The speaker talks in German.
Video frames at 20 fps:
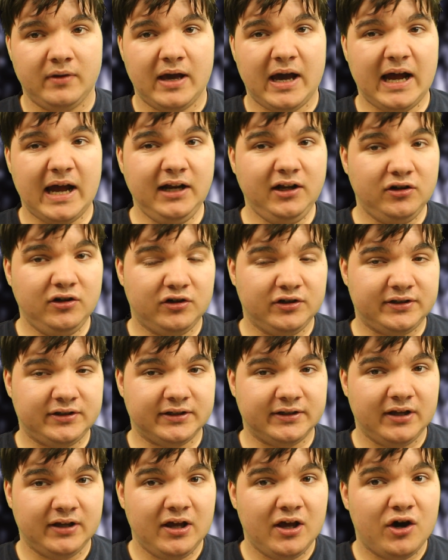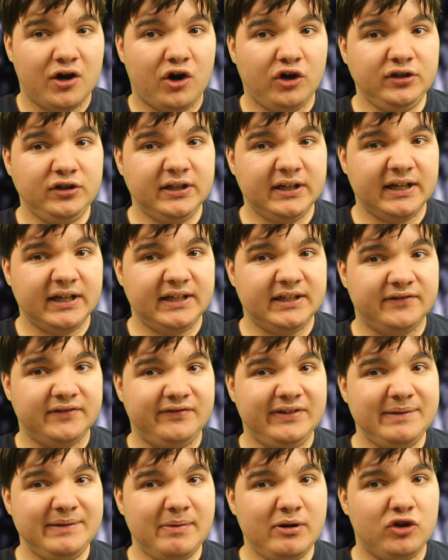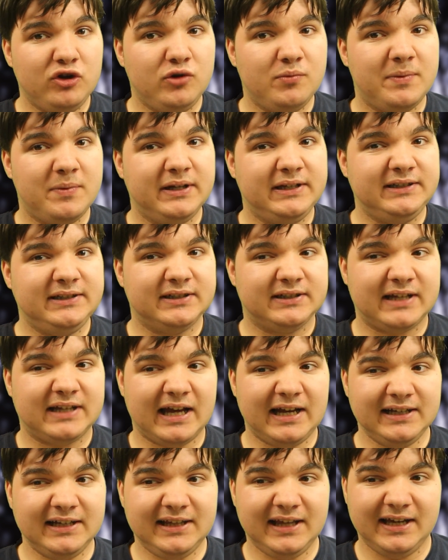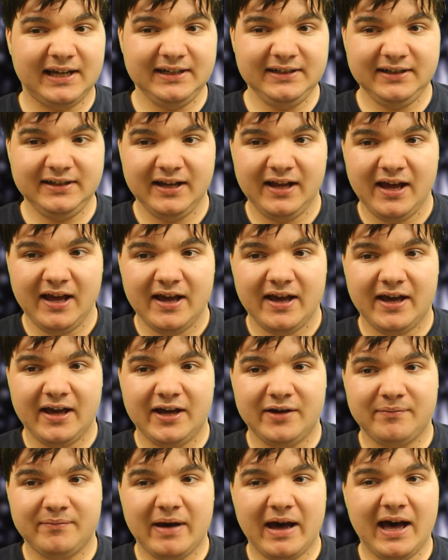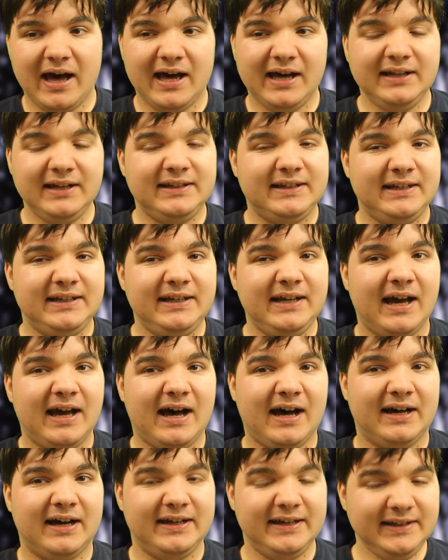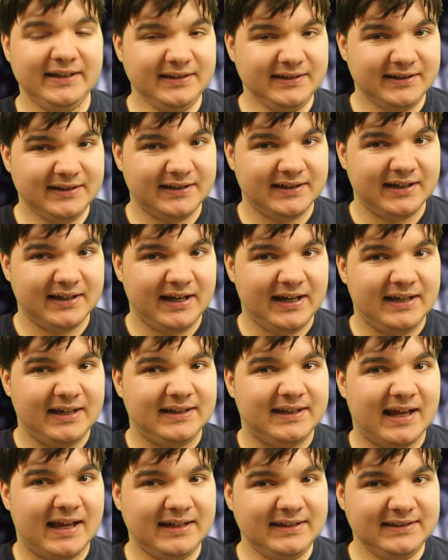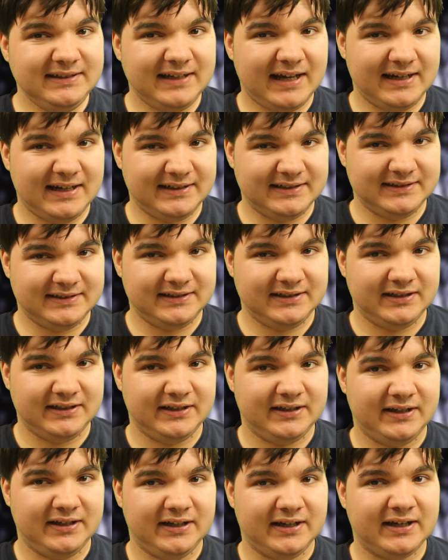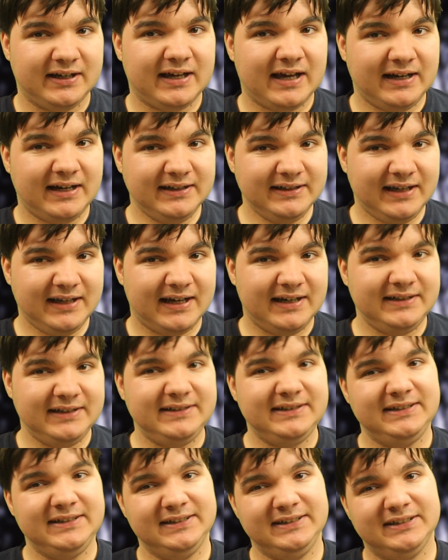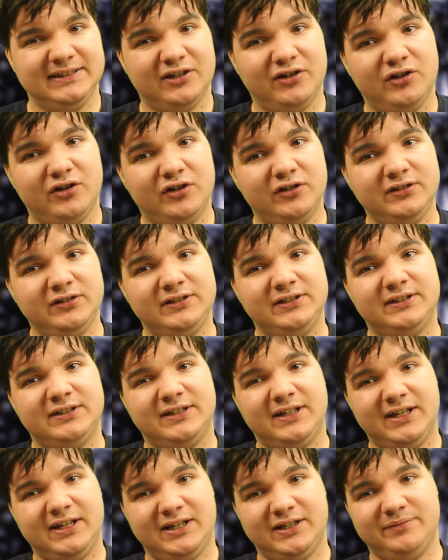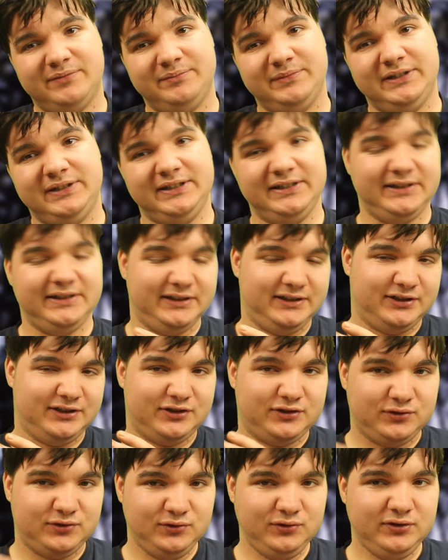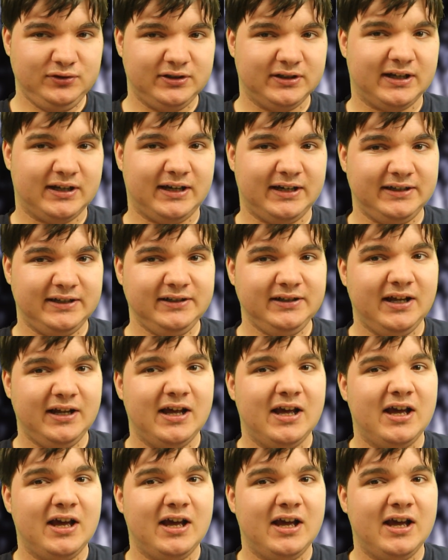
Hallo Leute, heute rede wie immer über diese Krankheit ähm, ADHS. Das ist eine Krankheit, die gehört ähm, in die Psyche rein.